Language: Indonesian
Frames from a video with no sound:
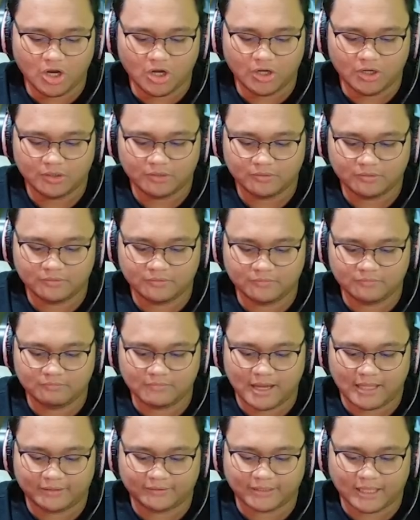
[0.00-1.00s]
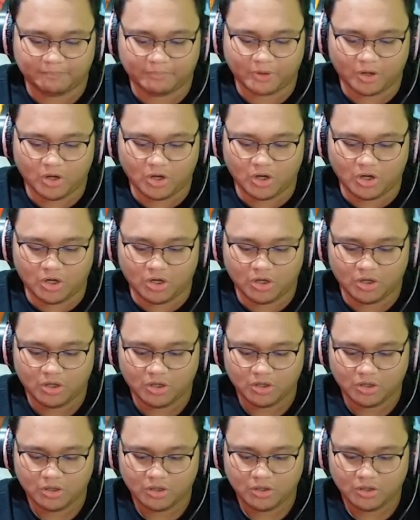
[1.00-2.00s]
Hmm, mantap, Bro.
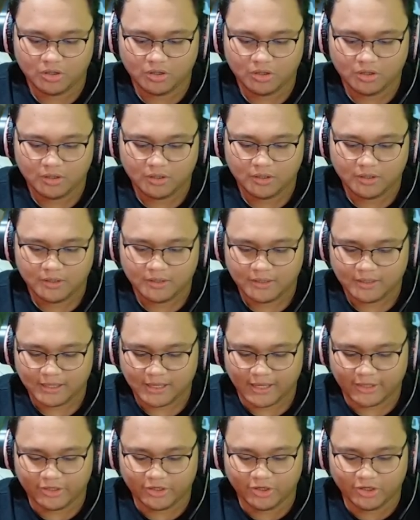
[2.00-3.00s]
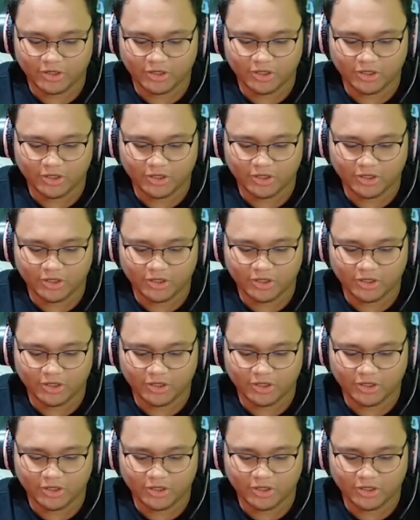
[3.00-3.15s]
Ayo.